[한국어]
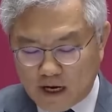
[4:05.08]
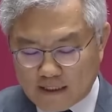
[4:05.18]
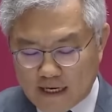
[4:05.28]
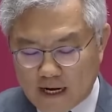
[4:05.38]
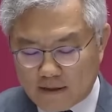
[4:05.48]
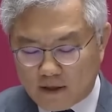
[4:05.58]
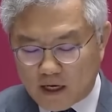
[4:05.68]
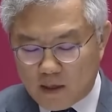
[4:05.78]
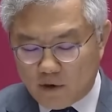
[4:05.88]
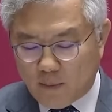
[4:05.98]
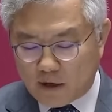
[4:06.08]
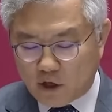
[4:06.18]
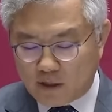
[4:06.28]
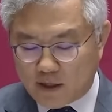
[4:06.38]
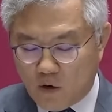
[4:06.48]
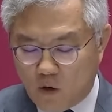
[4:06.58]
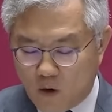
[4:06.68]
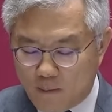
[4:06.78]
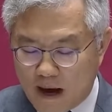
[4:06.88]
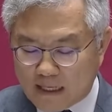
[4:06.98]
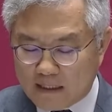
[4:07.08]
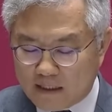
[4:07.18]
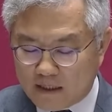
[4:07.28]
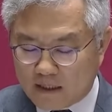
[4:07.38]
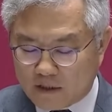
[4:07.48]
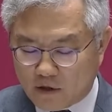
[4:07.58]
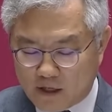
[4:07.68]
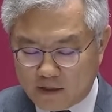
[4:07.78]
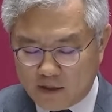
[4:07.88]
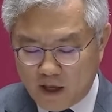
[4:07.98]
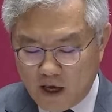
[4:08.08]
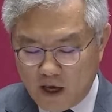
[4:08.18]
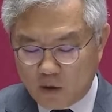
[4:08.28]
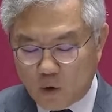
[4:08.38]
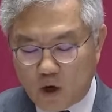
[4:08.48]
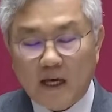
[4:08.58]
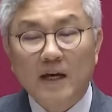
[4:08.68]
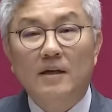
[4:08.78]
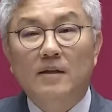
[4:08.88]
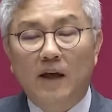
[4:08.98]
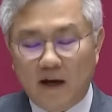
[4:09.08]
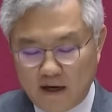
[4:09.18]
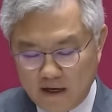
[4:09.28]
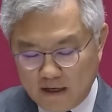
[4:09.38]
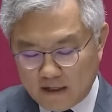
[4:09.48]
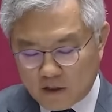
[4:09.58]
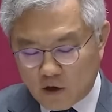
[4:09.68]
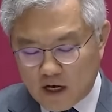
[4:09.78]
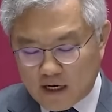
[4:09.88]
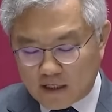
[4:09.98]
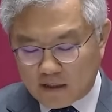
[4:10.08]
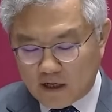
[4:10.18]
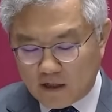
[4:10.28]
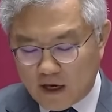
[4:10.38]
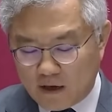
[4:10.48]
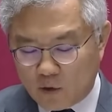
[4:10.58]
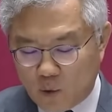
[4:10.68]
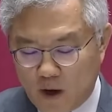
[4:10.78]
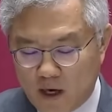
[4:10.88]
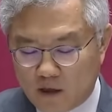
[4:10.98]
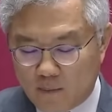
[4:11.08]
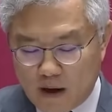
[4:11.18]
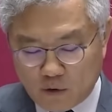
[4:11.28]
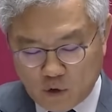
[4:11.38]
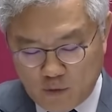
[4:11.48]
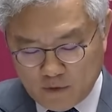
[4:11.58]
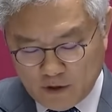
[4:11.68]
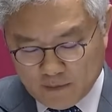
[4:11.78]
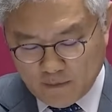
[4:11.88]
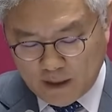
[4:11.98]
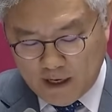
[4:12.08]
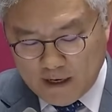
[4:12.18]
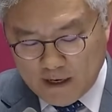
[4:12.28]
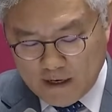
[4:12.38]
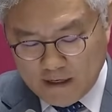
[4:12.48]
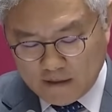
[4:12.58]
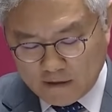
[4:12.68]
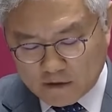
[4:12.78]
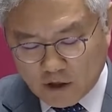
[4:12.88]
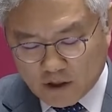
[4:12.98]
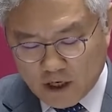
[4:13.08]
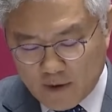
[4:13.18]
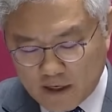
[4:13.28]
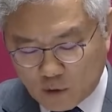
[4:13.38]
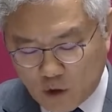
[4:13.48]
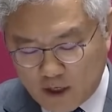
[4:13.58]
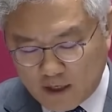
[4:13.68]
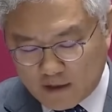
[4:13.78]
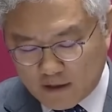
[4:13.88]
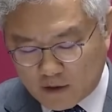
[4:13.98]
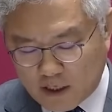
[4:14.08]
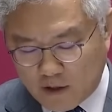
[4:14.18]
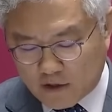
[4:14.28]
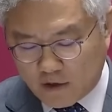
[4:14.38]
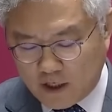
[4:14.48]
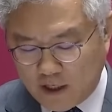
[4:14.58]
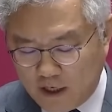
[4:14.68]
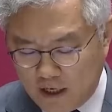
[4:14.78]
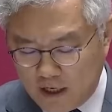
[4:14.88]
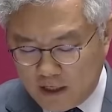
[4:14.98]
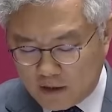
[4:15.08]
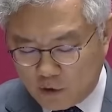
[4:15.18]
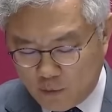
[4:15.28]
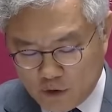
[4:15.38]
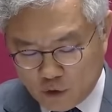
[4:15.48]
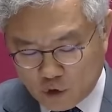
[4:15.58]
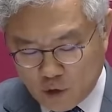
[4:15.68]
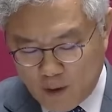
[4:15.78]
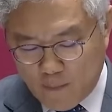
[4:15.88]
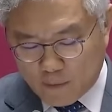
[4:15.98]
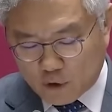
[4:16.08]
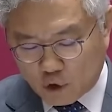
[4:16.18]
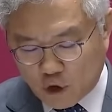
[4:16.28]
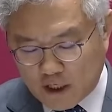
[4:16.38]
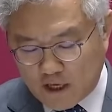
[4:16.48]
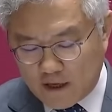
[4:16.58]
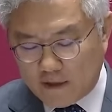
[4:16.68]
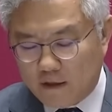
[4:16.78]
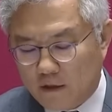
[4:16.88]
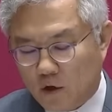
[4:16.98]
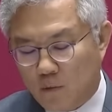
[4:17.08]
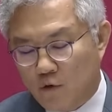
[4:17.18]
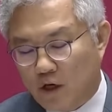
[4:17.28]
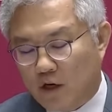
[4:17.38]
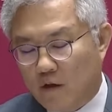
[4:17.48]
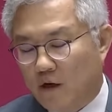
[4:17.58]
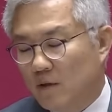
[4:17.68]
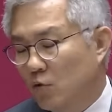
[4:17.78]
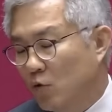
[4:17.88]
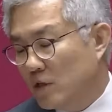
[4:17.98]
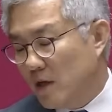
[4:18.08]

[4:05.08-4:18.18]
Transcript: 가장 강력한 힘을 발휘한다고 많은 이들이 지적하는 또 하나의 카르텔, 처가 카르텔에 대하여는 왜 이런 방구도 없는 것입니까? 이렇듯 처참하게 퇴행하는 역사와 정의, 그리고 민주주의와 법치주의에 대한 정부의 견해를 묻고자